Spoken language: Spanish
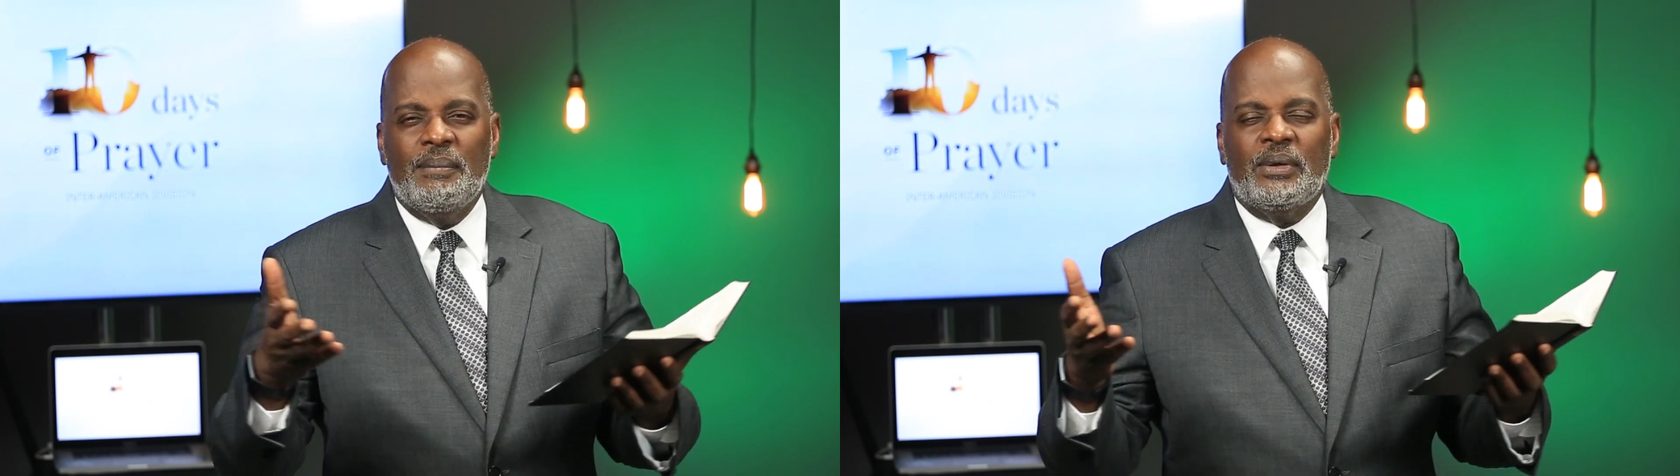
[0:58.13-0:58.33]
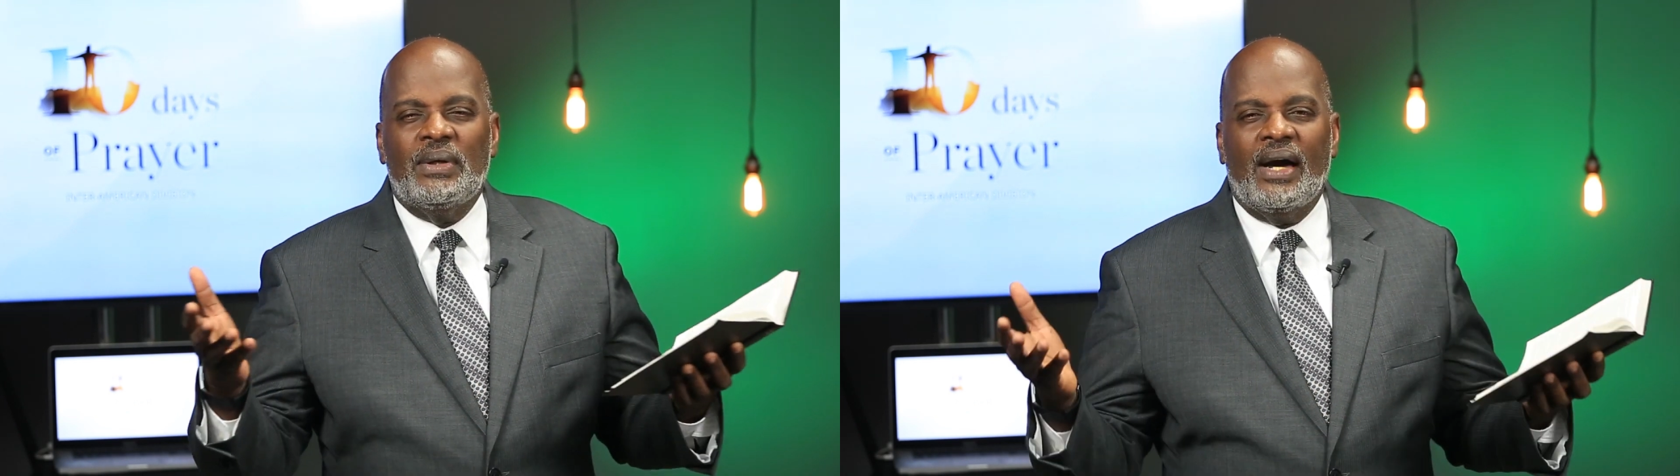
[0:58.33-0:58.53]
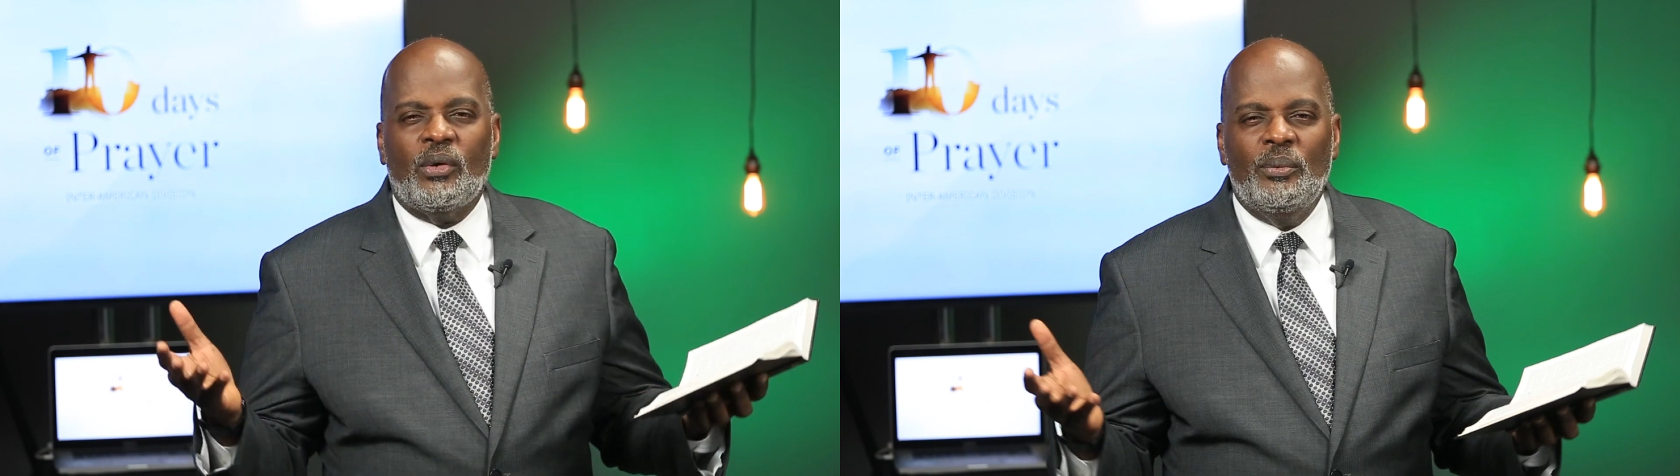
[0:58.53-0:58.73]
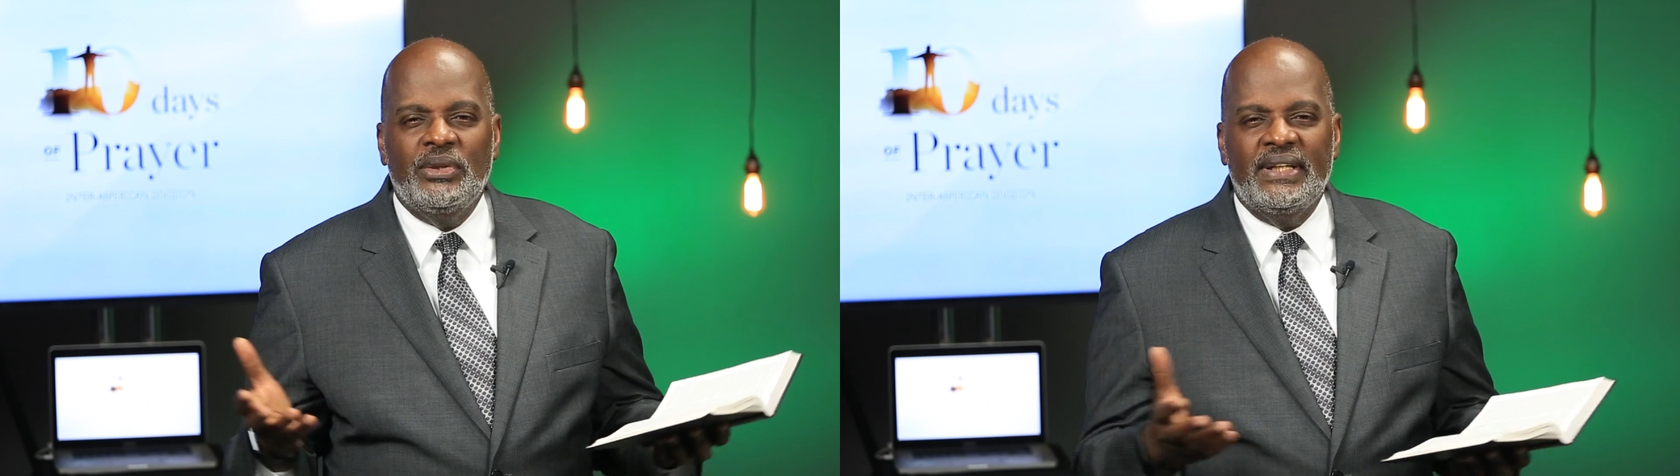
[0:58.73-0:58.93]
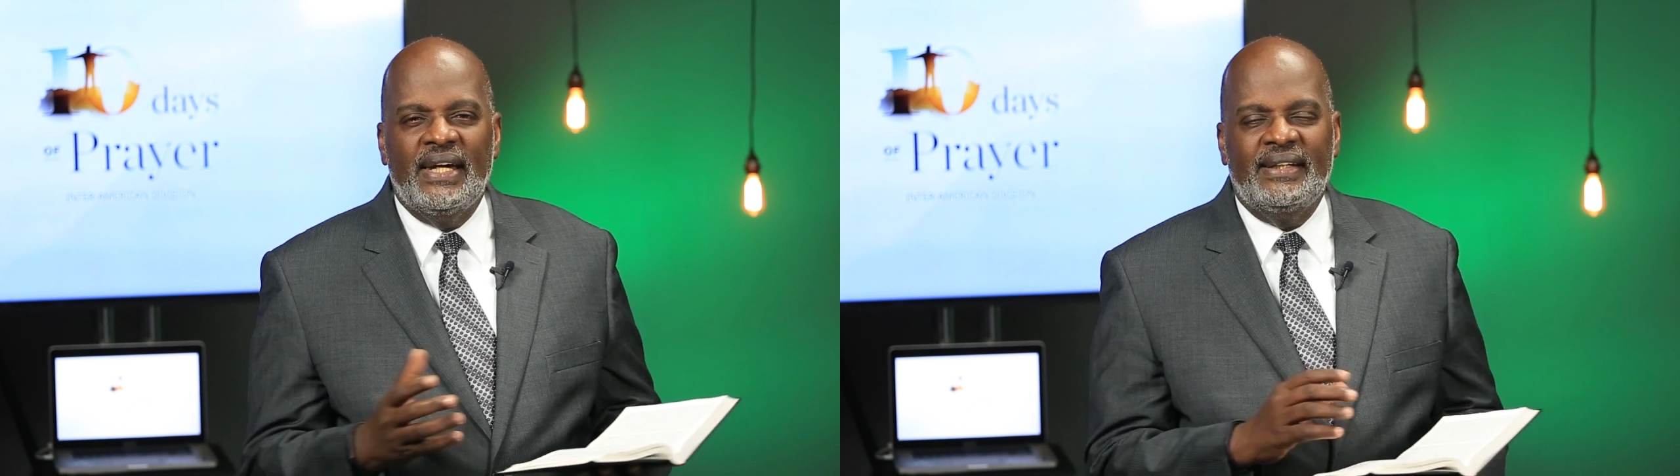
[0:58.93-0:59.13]
pero la
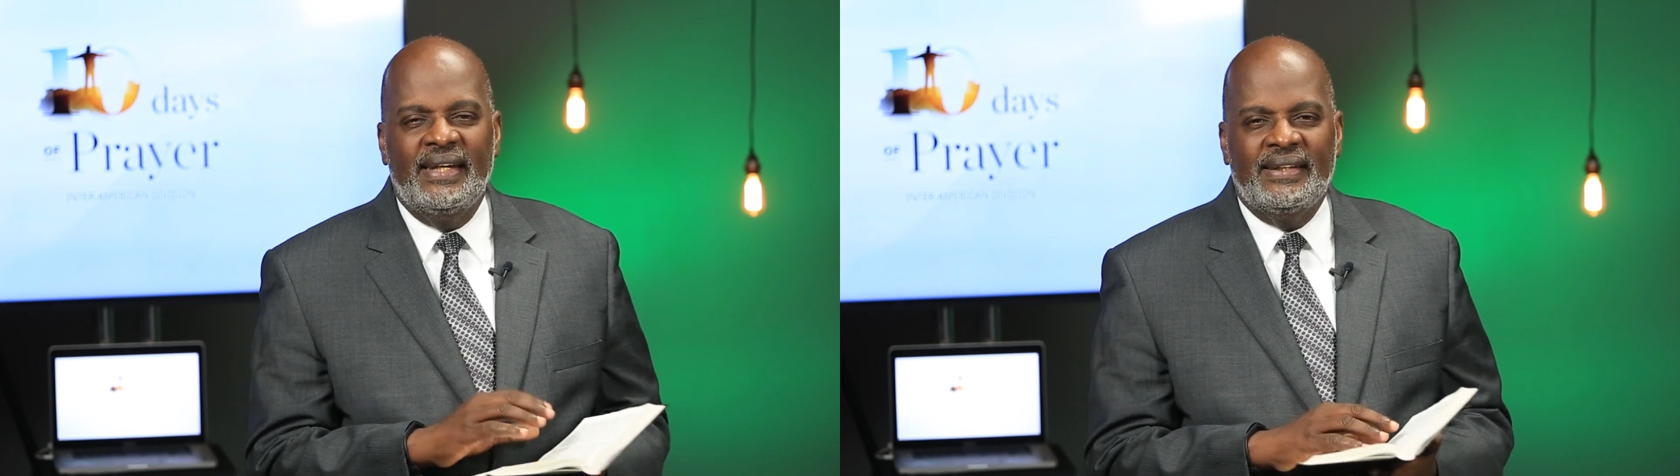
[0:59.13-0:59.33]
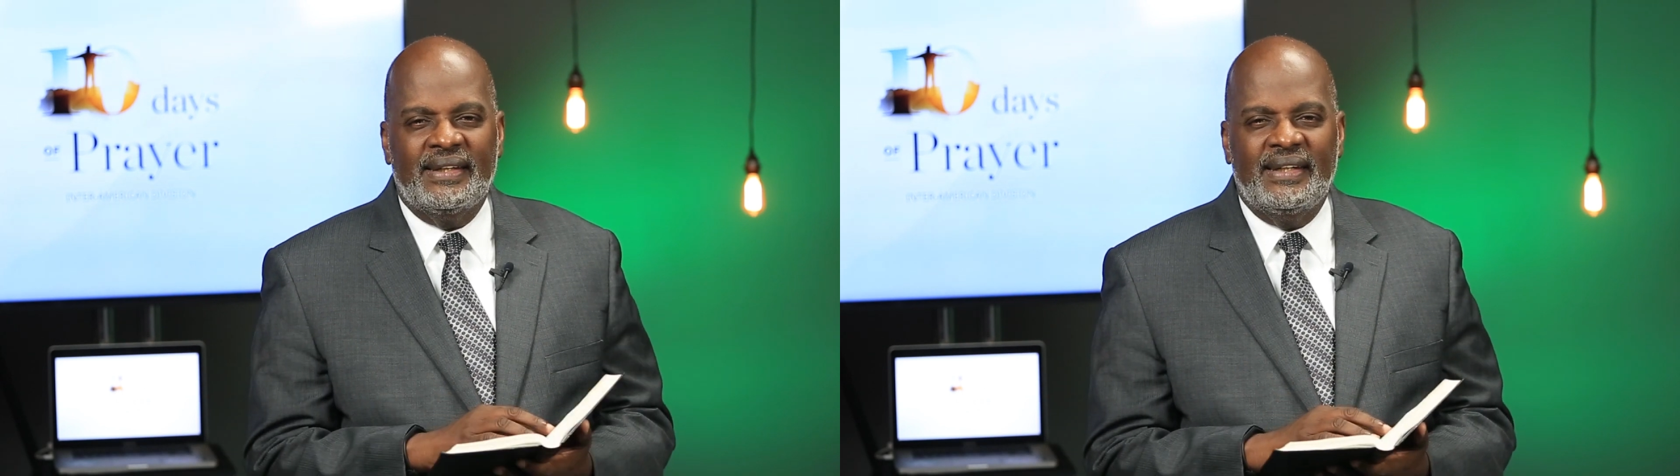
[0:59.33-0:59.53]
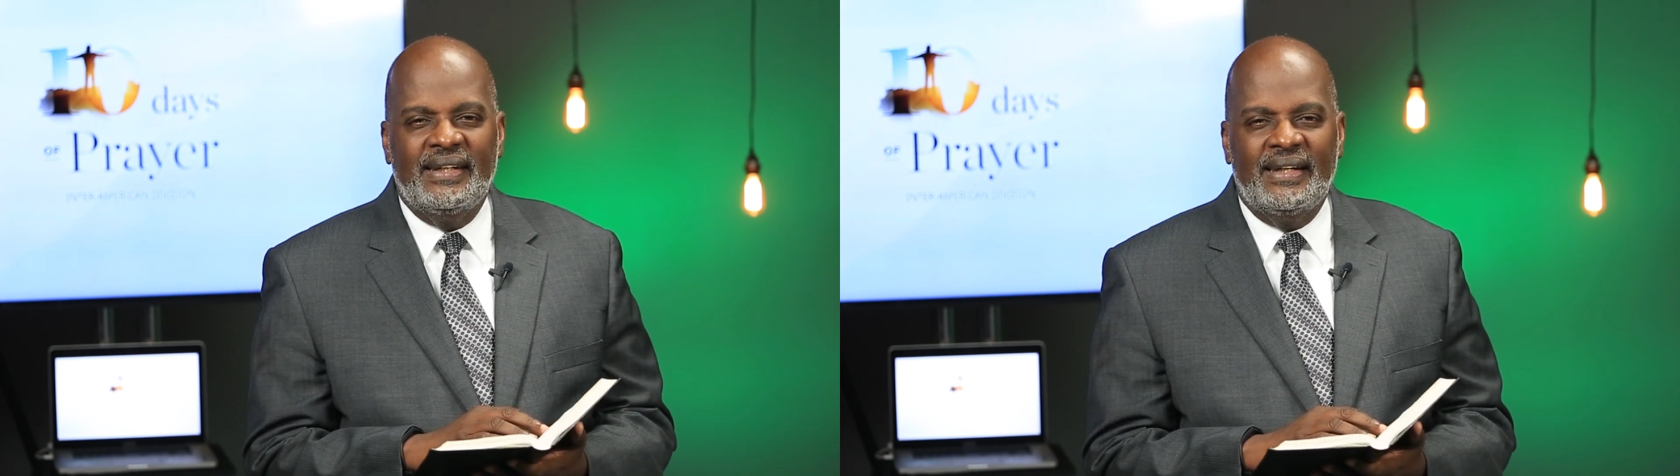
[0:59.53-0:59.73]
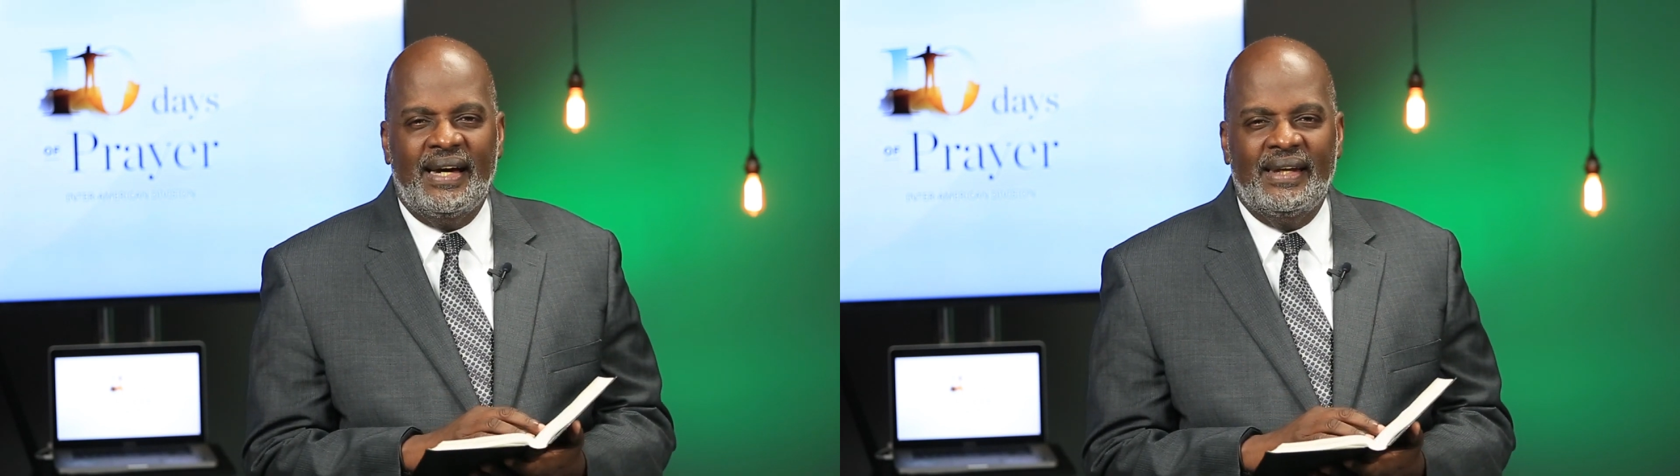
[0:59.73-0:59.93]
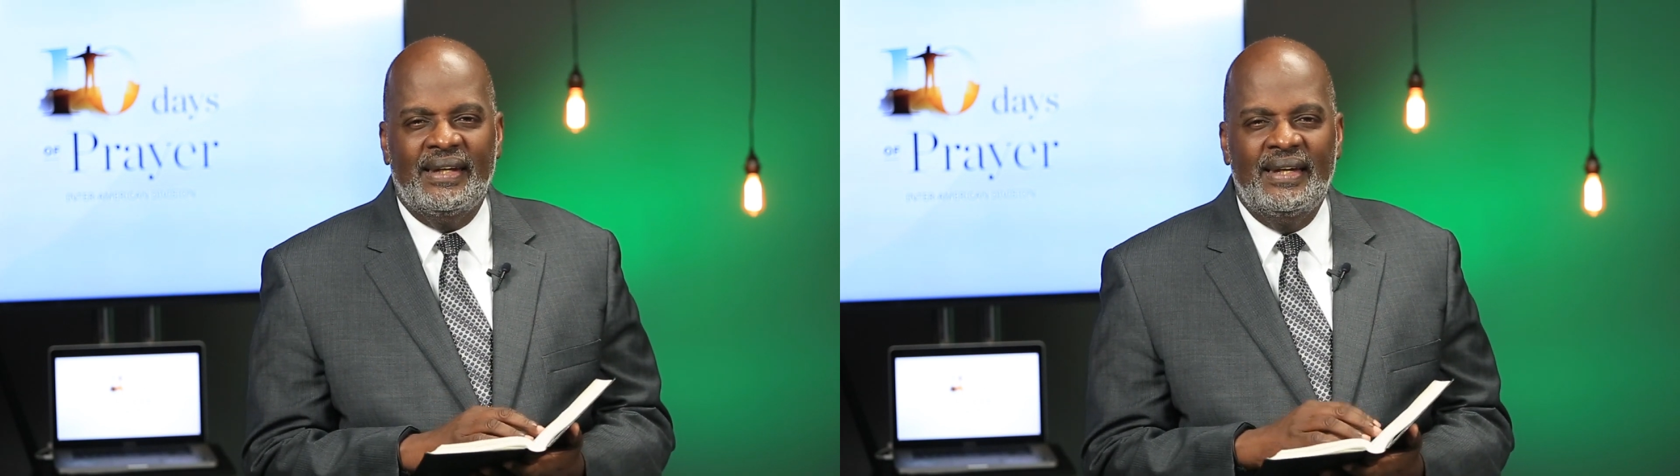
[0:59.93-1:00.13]
comunidad en
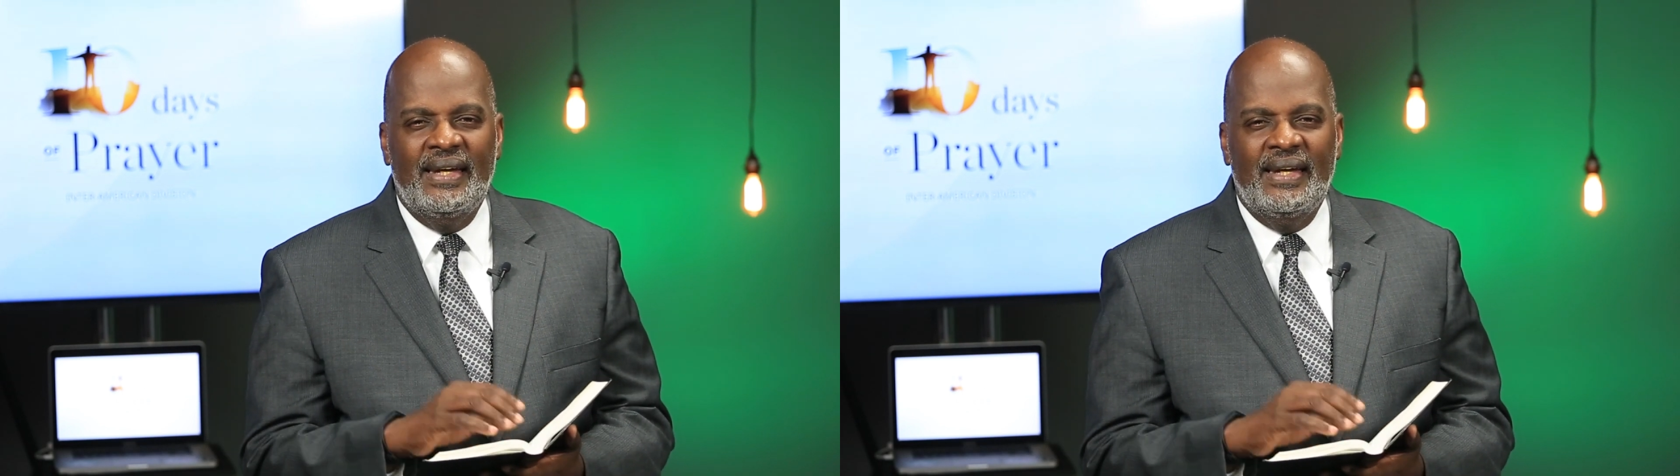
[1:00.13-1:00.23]
general,